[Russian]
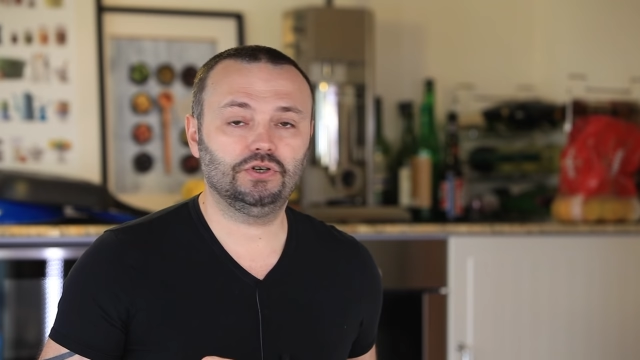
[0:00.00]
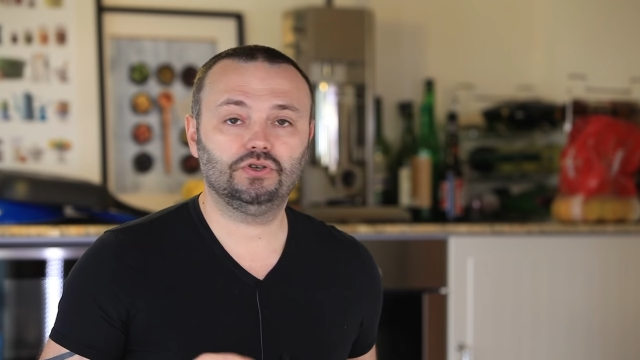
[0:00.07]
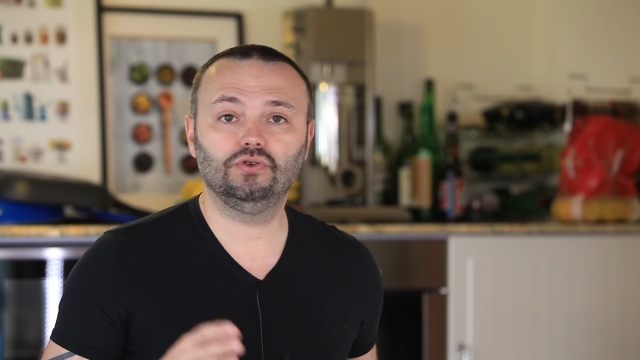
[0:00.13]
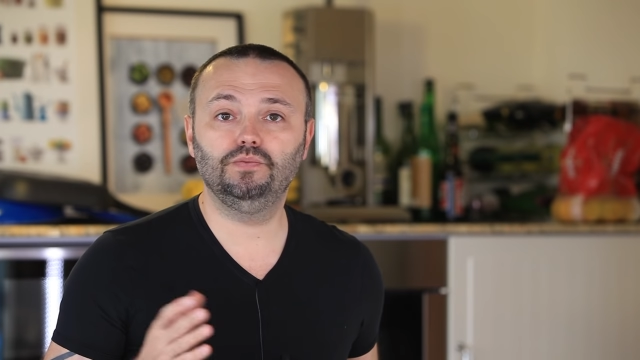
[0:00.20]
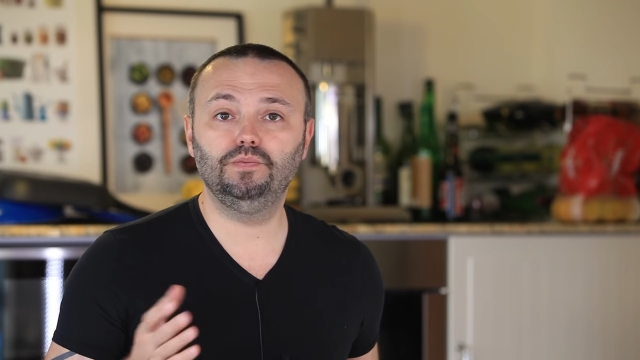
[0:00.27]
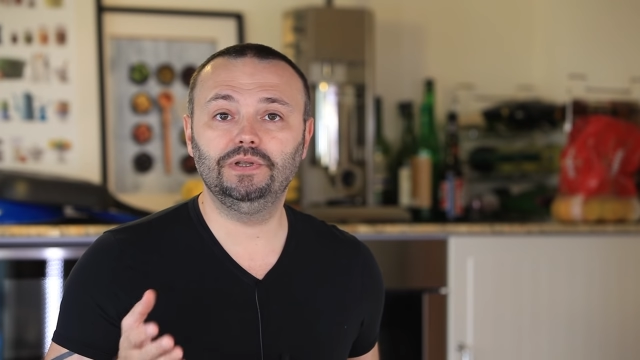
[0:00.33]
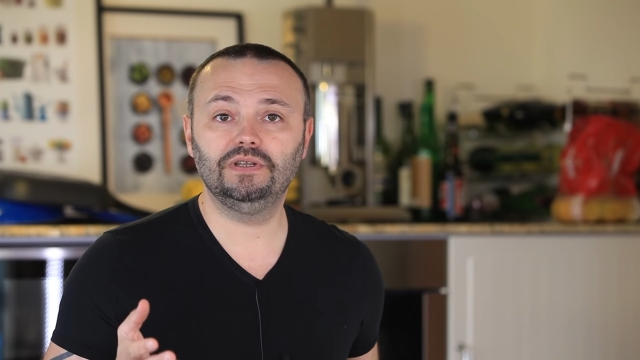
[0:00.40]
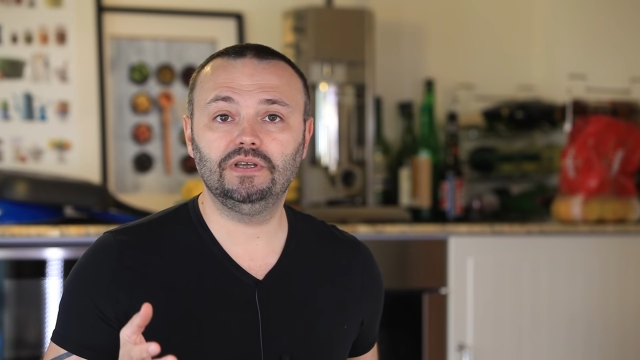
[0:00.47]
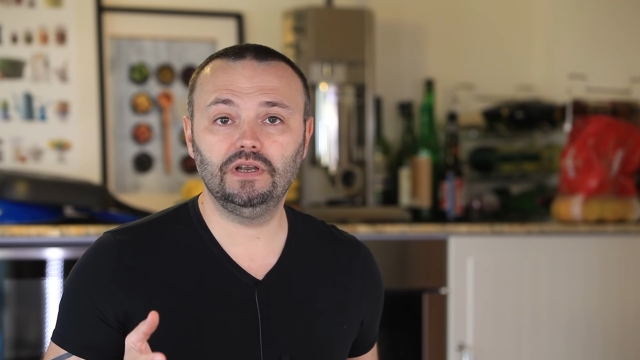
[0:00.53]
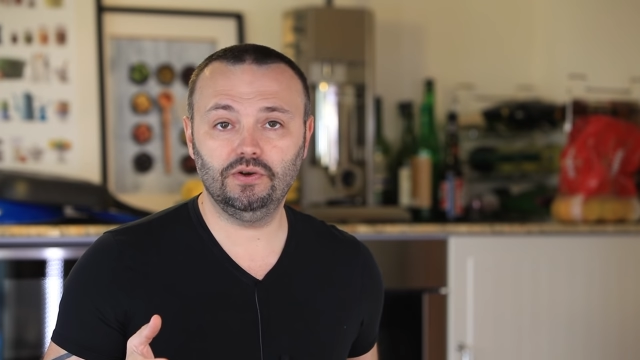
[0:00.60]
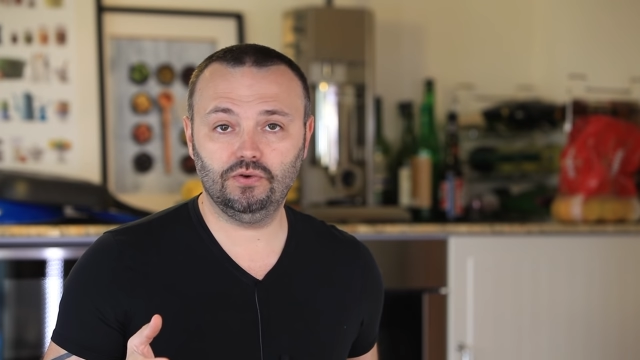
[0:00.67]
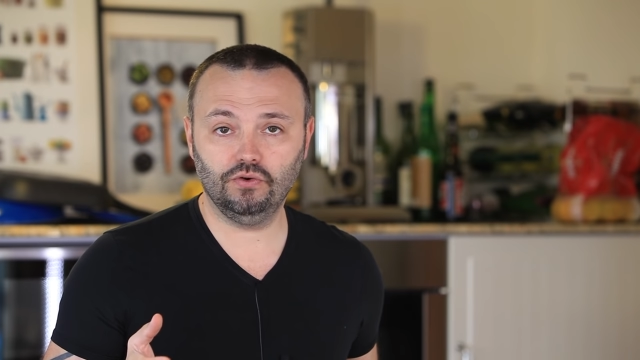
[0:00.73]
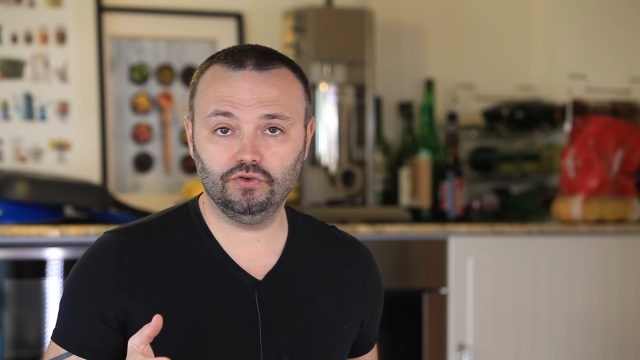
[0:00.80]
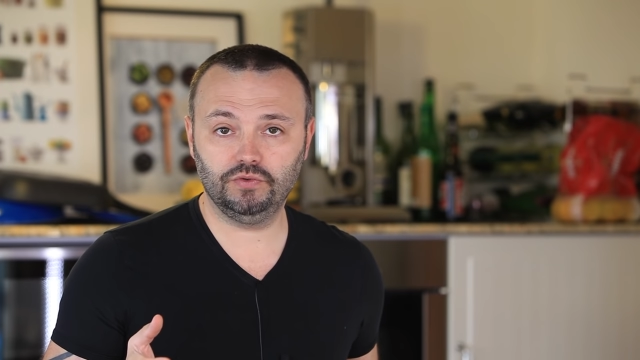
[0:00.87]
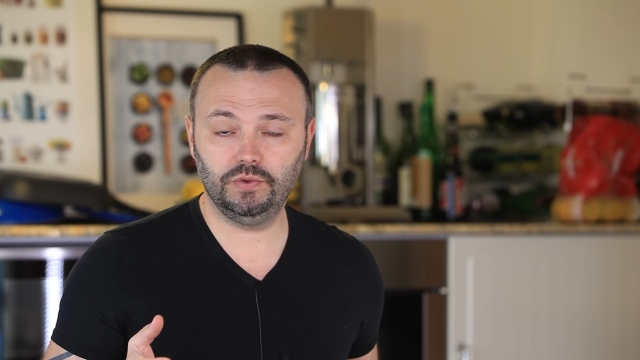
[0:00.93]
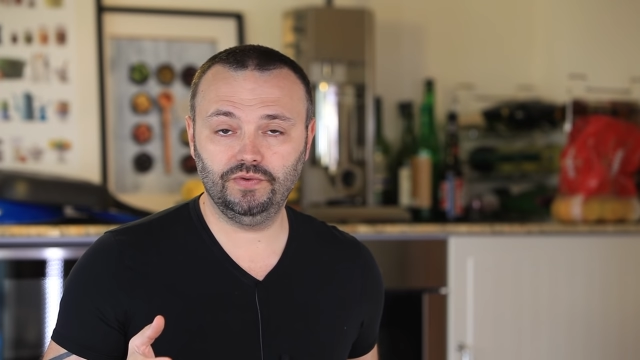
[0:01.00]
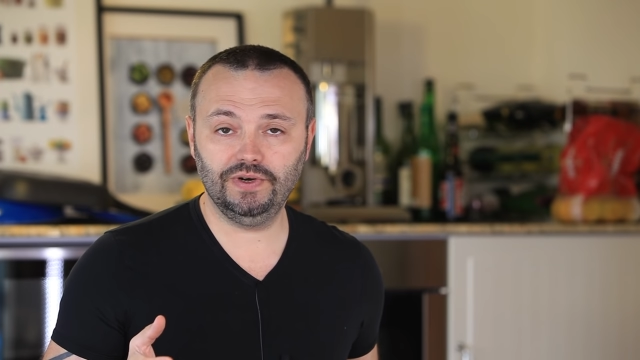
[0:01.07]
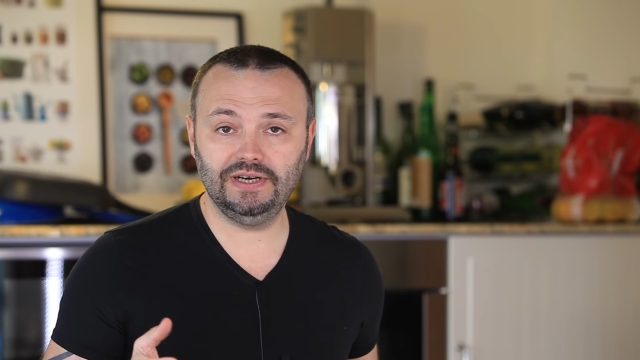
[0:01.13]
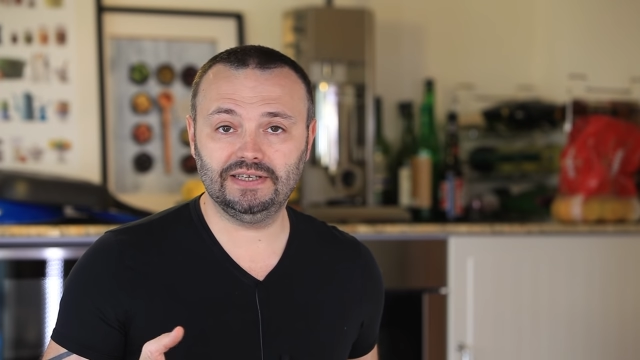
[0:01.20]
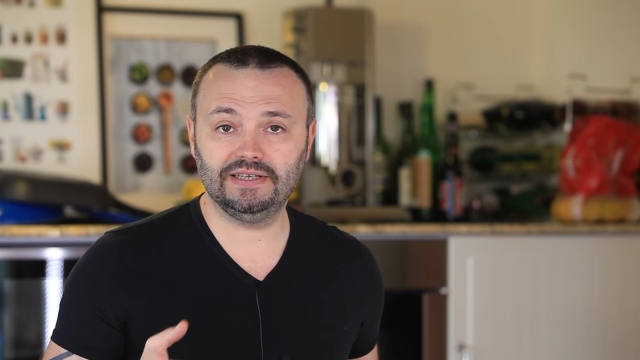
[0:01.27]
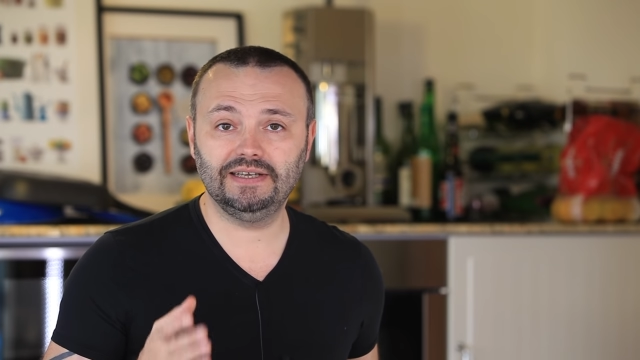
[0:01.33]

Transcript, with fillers: Чтобы белки легко взбивались,